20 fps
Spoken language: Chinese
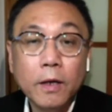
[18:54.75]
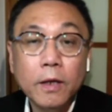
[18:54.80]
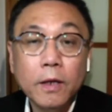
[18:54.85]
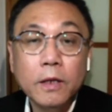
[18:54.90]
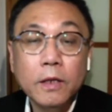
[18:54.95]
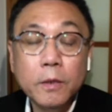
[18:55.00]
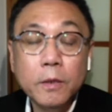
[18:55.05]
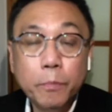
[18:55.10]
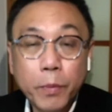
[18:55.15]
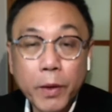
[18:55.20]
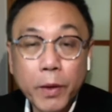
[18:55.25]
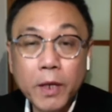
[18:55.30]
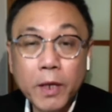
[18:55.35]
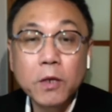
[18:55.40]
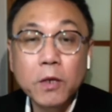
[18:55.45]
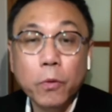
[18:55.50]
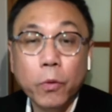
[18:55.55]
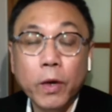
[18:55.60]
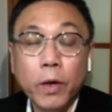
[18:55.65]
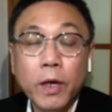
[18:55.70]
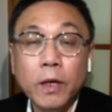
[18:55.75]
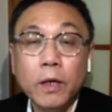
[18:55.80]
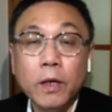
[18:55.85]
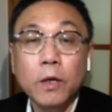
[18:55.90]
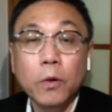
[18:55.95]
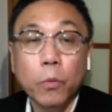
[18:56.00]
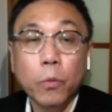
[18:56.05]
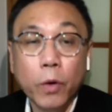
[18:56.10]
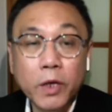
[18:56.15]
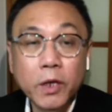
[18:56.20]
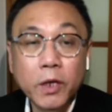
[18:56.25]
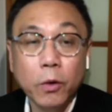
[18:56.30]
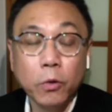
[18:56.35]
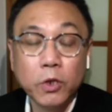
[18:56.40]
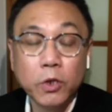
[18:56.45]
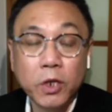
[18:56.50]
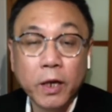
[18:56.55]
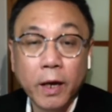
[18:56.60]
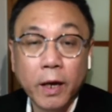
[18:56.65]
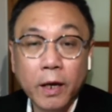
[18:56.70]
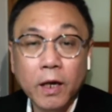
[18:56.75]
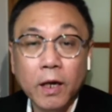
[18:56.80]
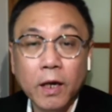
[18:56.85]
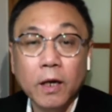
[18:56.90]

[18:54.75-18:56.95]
你别以为我有钱了，